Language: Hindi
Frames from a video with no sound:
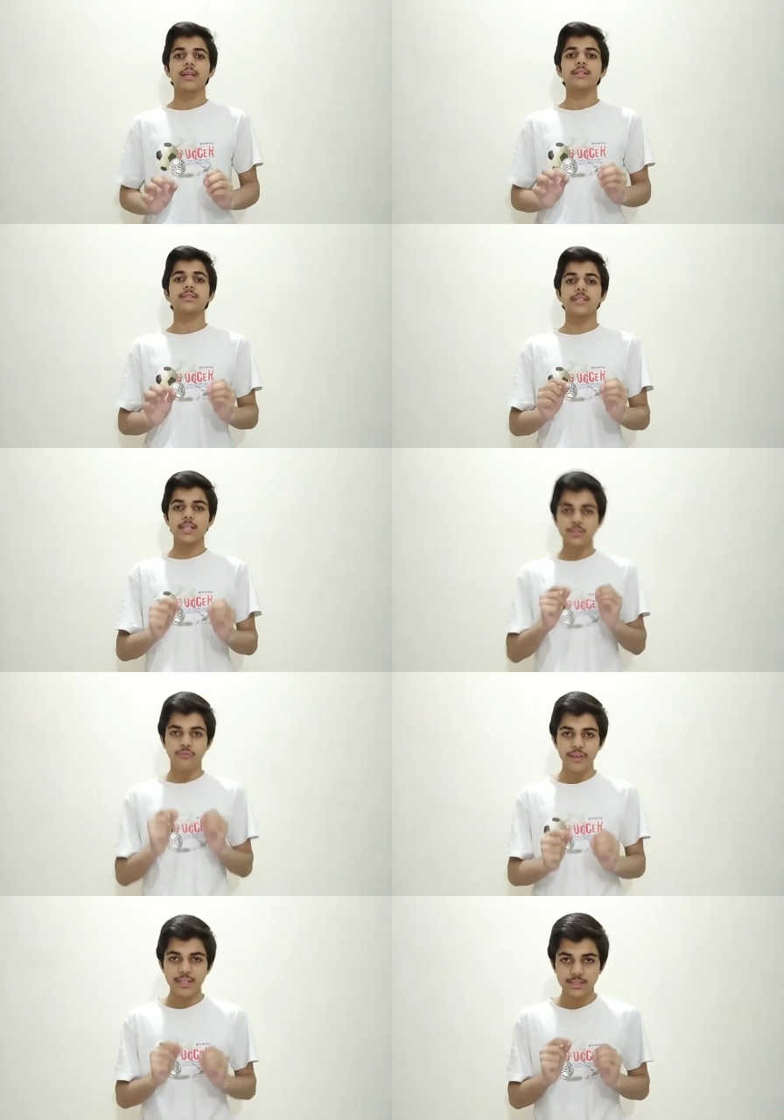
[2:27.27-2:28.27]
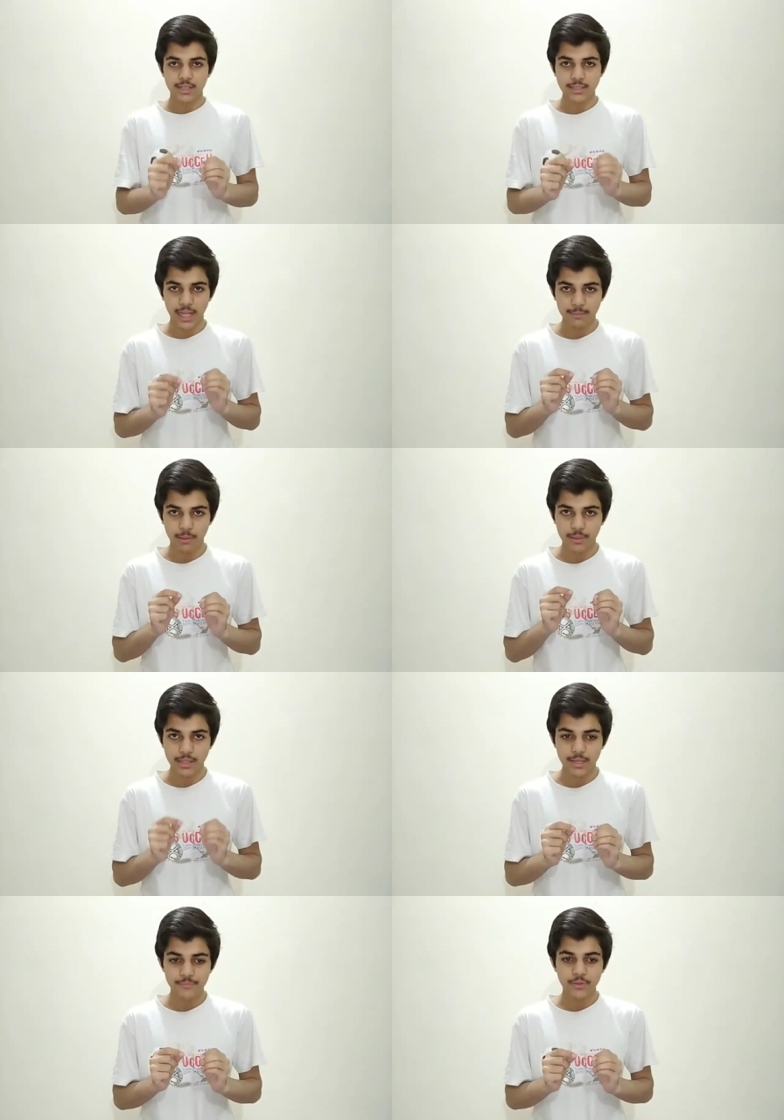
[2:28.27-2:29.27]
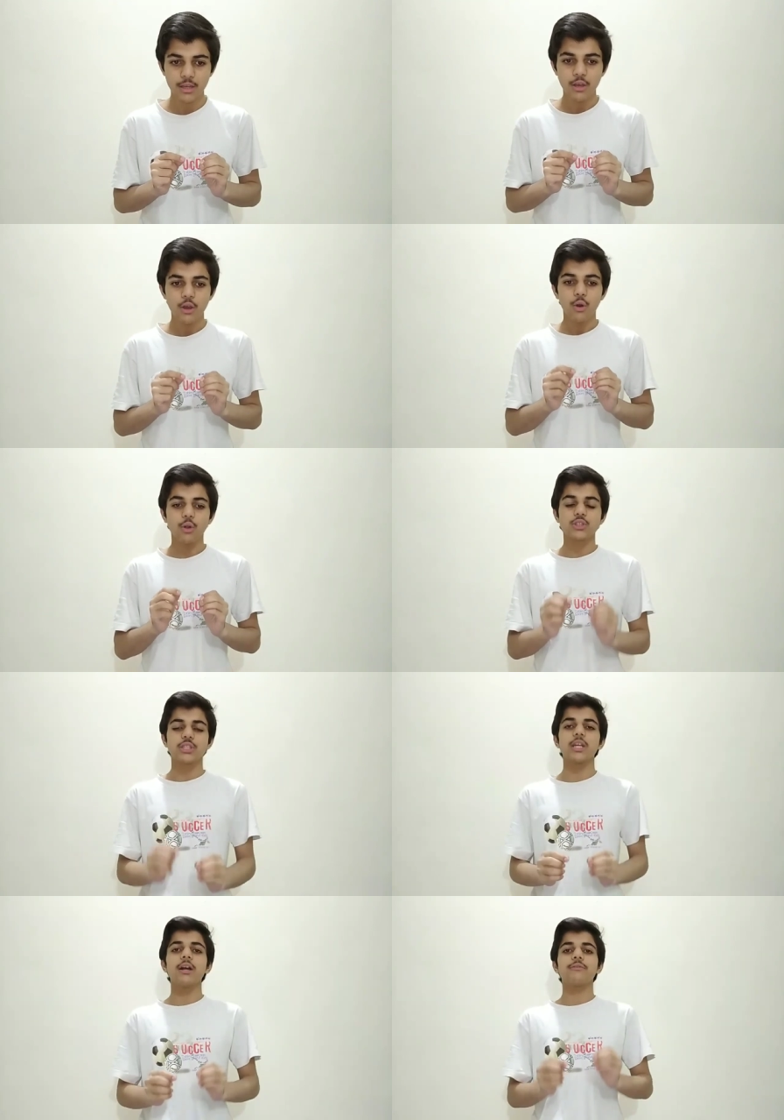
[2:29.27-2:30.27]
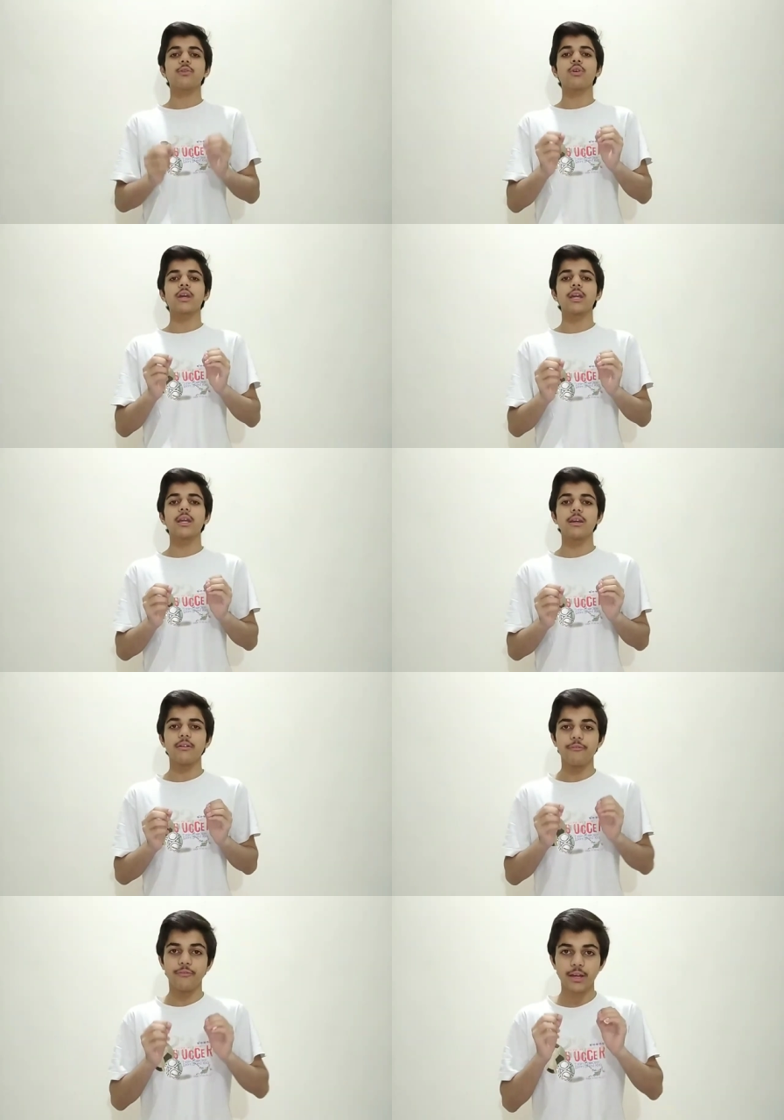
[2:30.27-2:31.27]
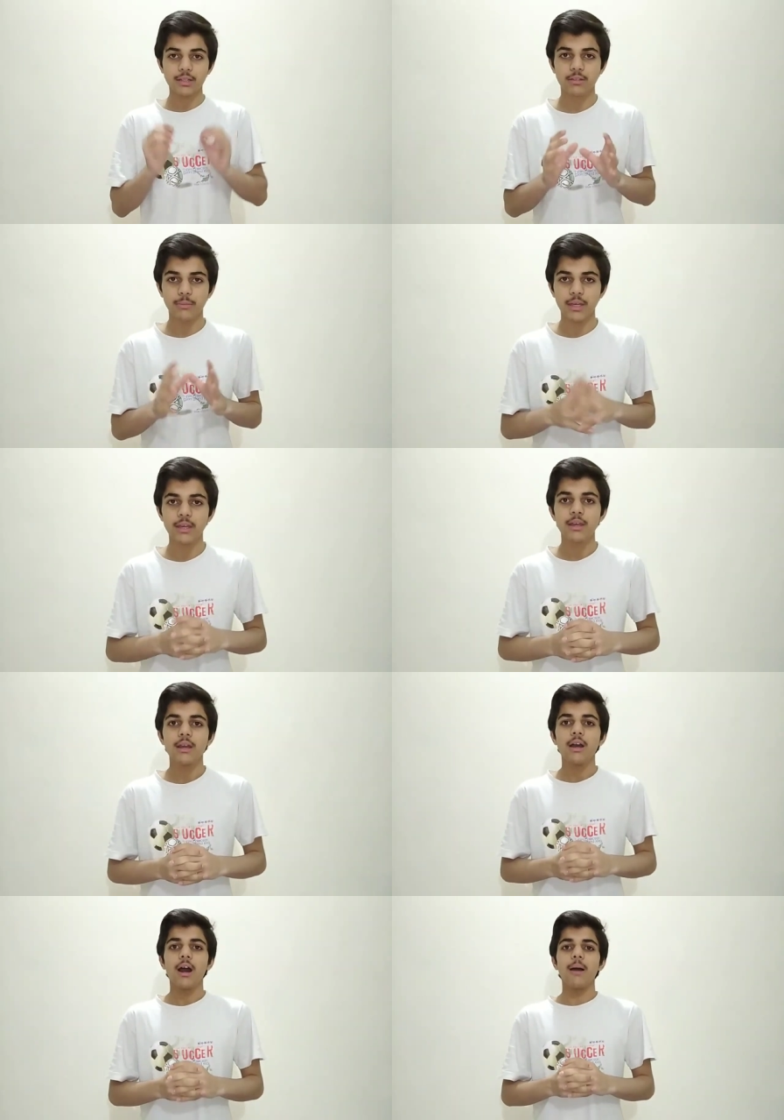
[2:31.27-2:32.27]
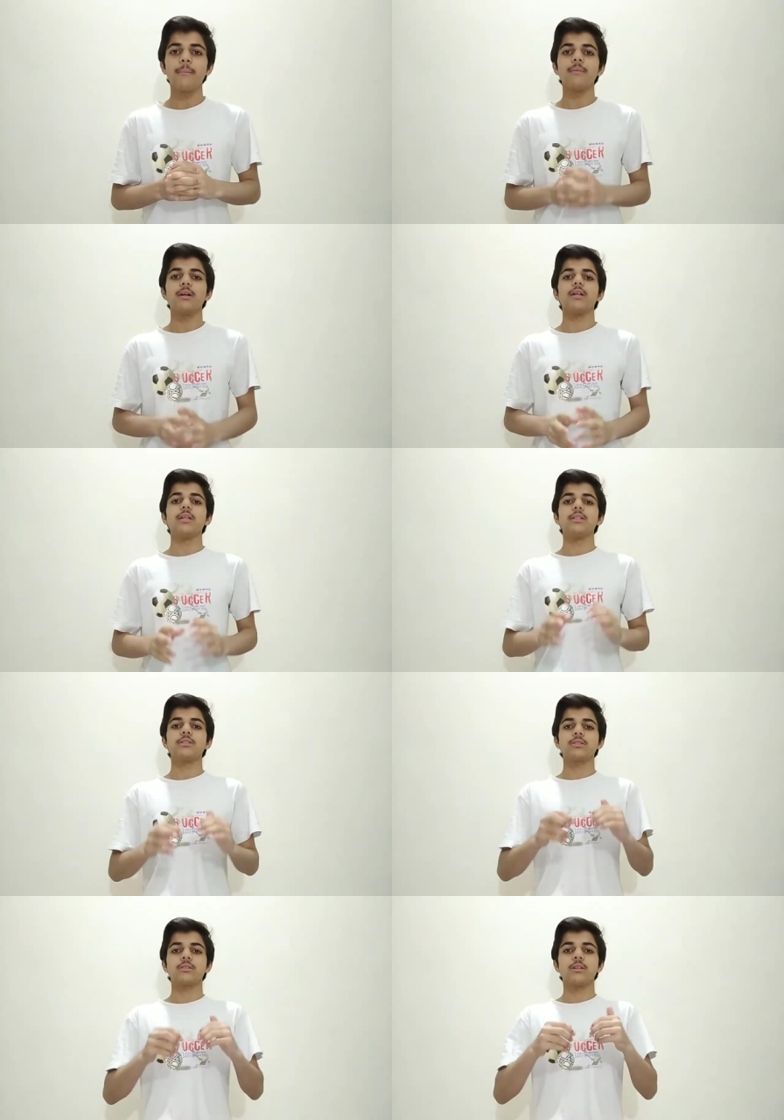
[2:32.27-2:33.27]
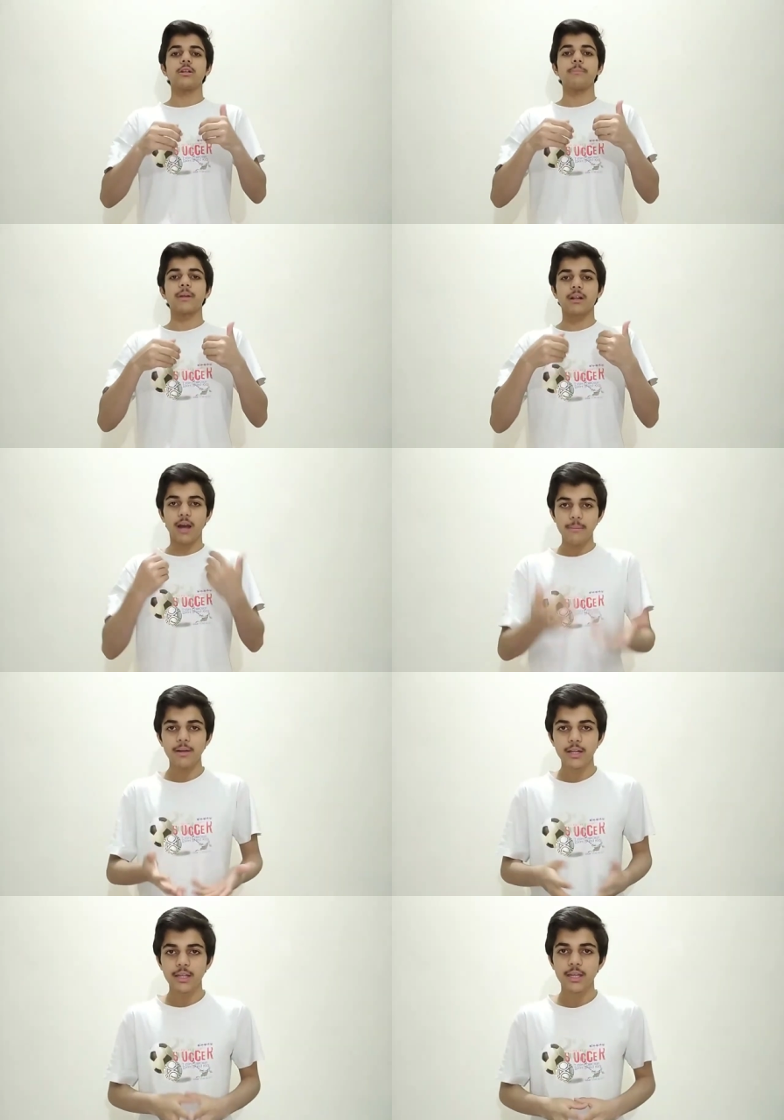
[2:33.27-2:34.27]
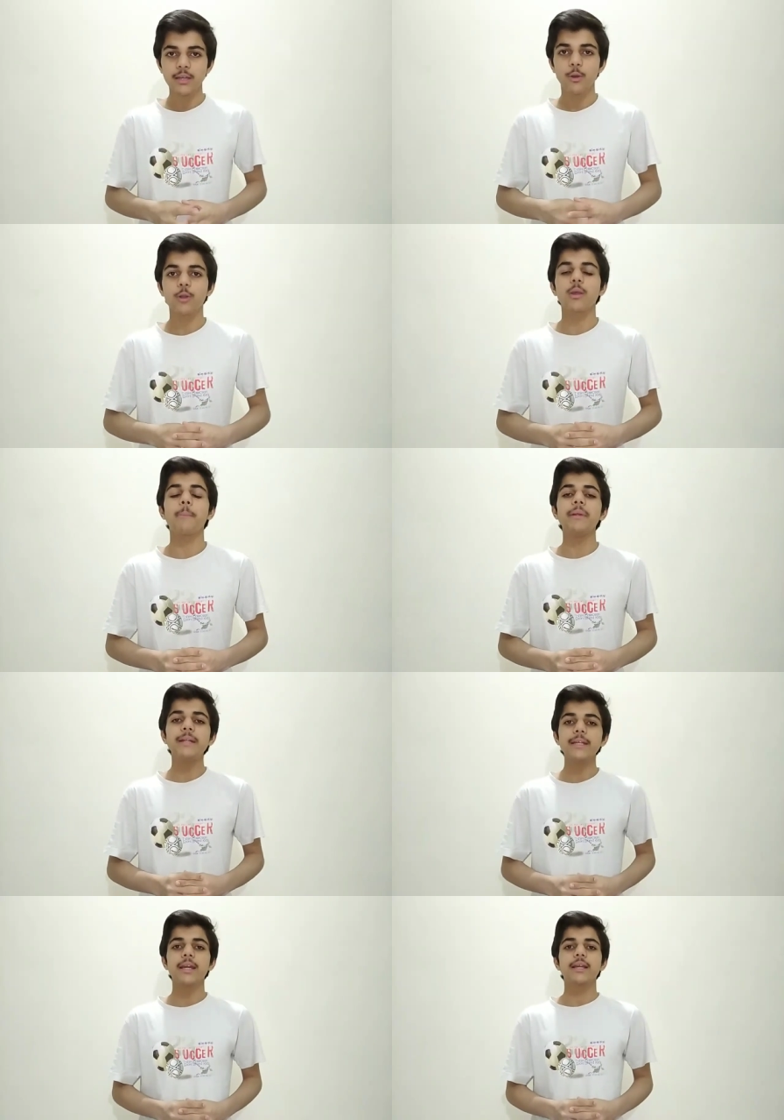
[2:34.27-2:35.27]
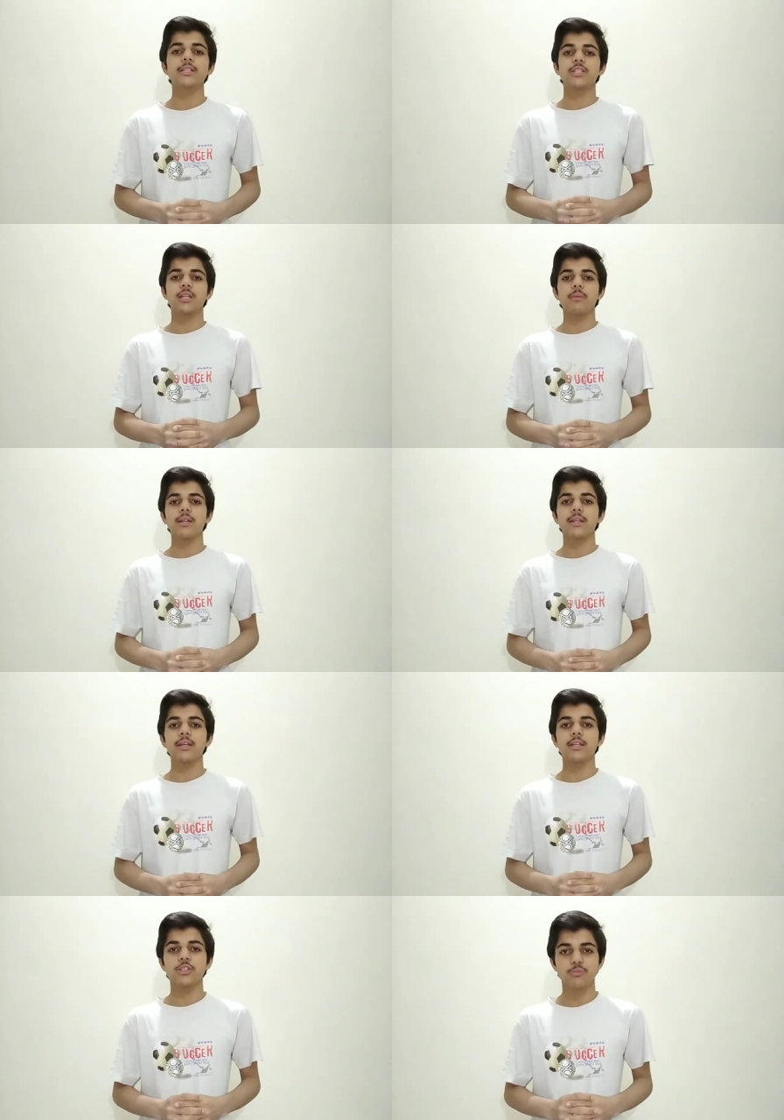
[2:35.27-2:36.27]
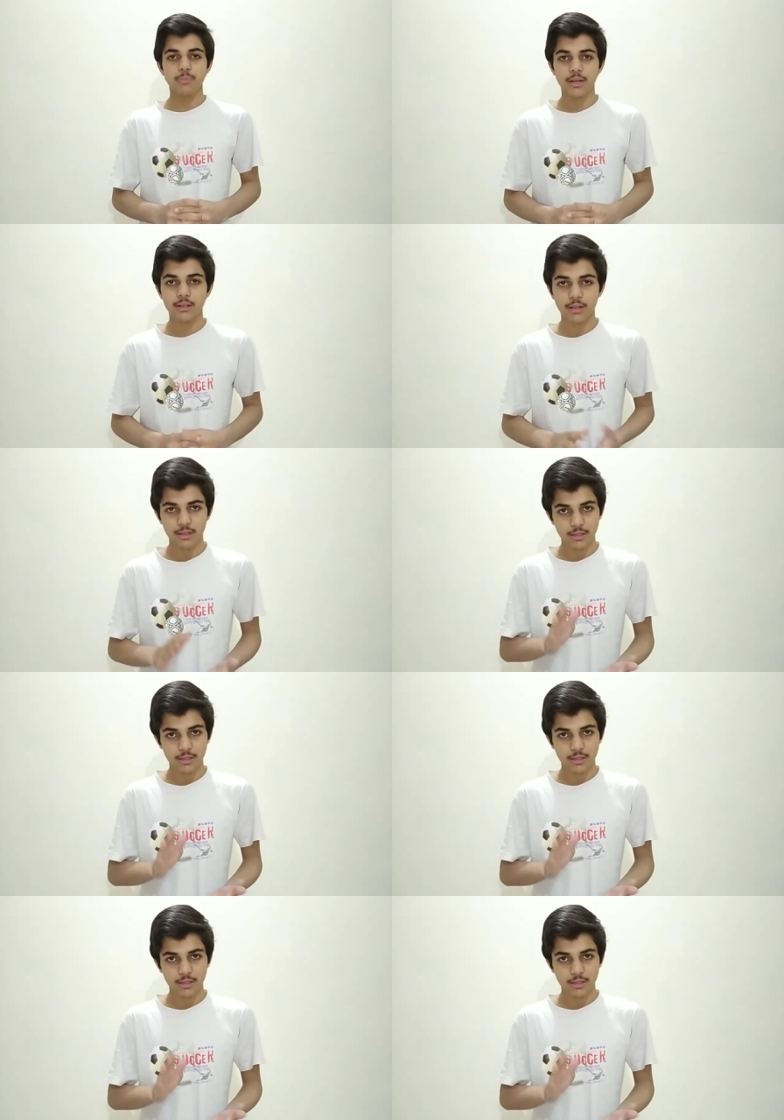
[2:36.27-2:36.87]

कि सिक्स वीक्स का टाइम हमें दें और छः हफ्तों के वक्त में हम इस पर काम करेंगे और ये पीटीए के चेयरमैन ने इस पर